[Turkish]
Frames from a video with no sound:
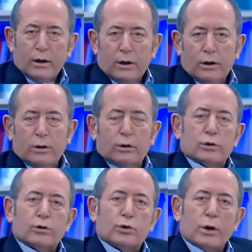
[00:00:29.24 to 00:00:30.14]
aranızda?
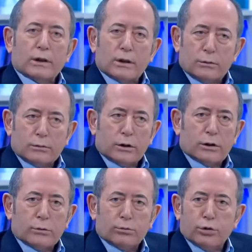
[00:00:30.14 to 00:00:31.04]
Şu anda
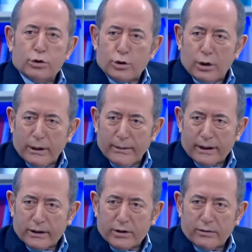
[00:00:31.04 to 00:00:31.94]
e, bunu
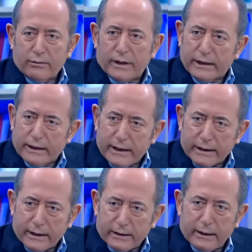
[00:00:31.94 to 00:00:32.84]
söylemek için vakit
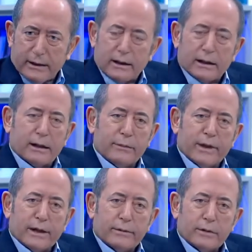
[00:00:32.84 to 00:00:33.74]
erken daha Hakan
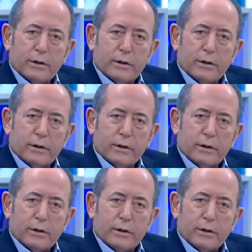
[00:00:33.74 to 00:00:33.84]
Bey.